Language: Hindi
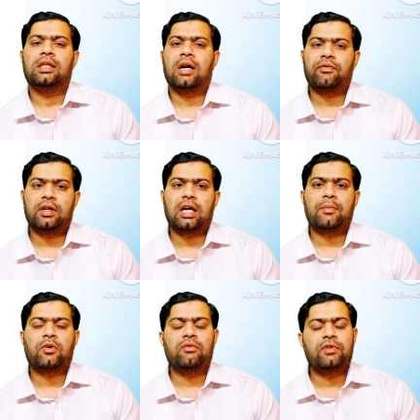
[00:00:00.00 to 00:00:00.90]
या फिर
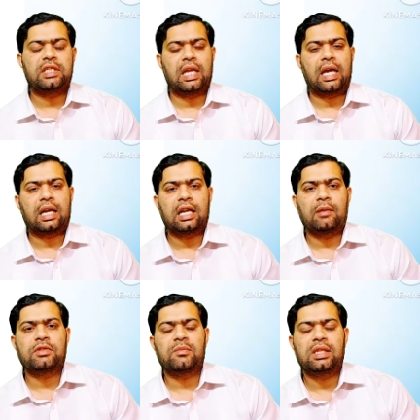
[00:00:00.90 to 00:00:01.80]
आपको विजिलैक के
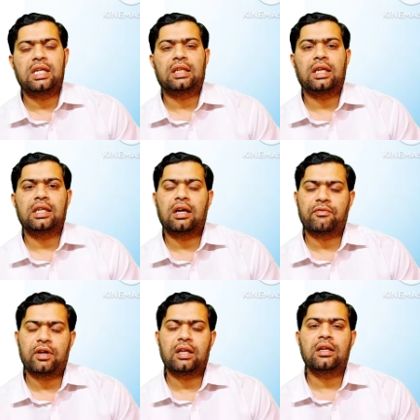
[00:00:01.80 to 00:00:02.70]
नाम से मिल जाते हैं या
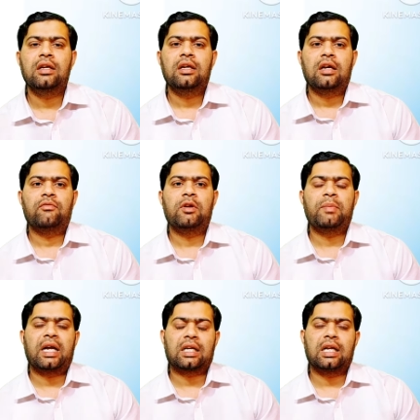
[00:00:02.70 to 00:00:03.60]
फिर वी
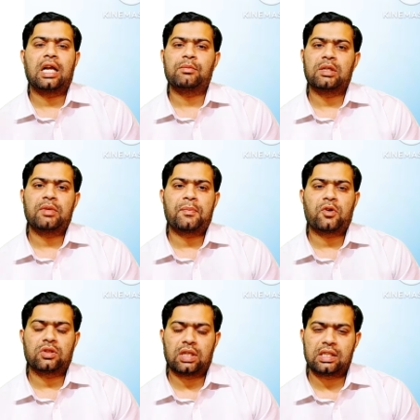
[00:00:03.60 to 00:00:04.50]
बैक्ट के नाम से भी
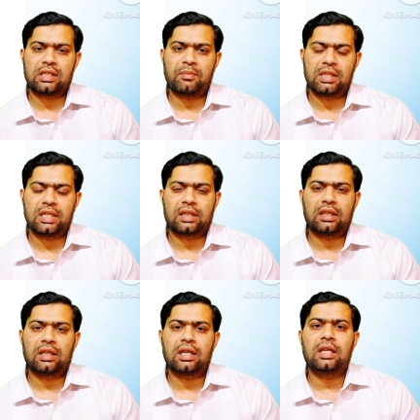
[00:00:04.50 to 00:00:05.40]
आपको आसानी से मिल
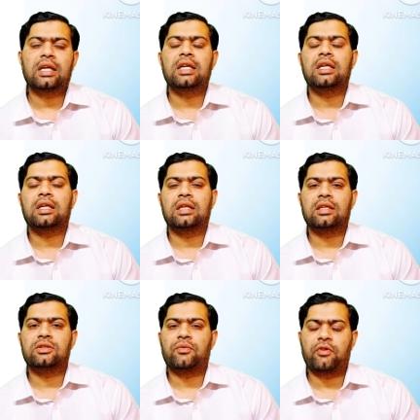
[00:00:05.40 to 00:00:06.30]
जाते हैं लेकिन इनके
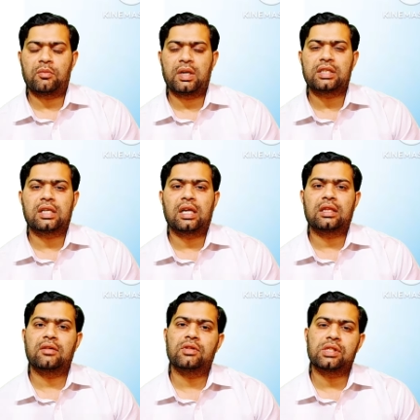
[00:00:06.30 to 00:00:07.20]
अंदर जो फॉर्मुलेशन
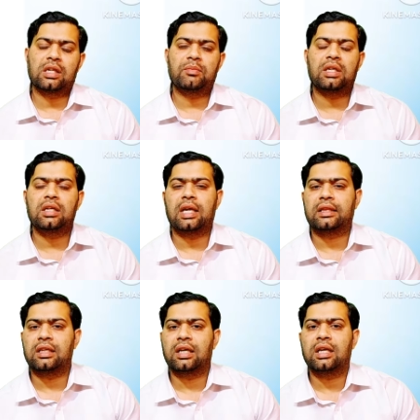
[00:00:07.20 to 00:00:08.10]
रहती है वो सेम ही
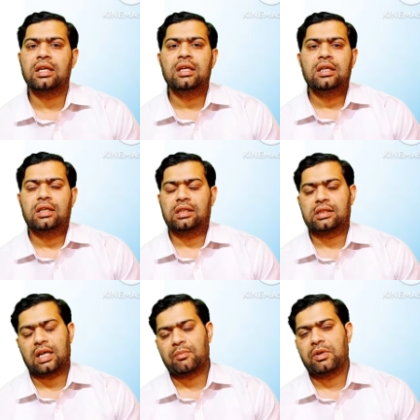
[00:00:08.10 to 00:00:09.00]
रहती है
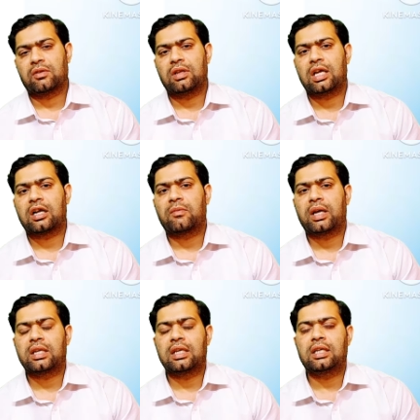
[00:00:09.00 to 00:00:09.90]
इससे आप बिल्कुल ना
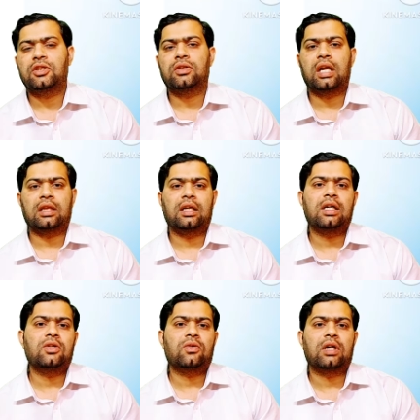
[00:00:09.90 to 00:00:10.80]
घबराएं ये जो रहते
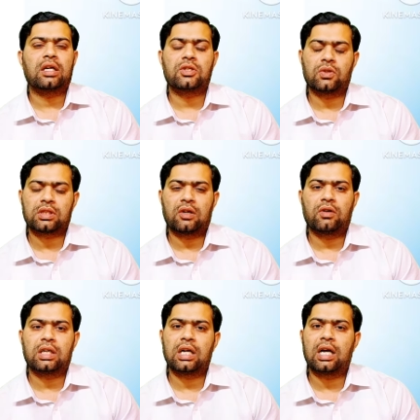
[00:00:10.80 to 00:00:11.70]
हैं डॉक्टर के चॉइस के
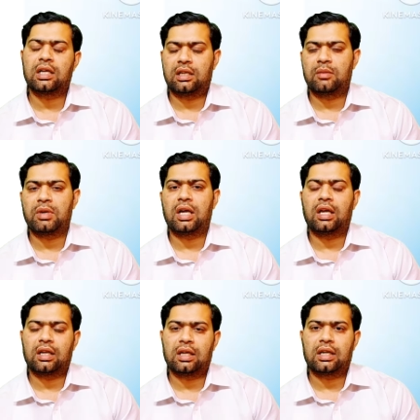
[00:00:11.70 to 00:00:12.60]
अकॉर्डिंग हर एरिया में
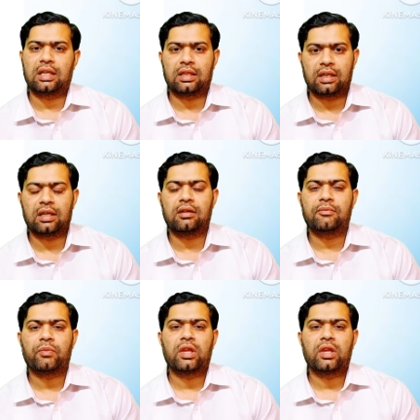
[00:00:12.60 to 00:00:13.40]
अलग अलग रहते हैं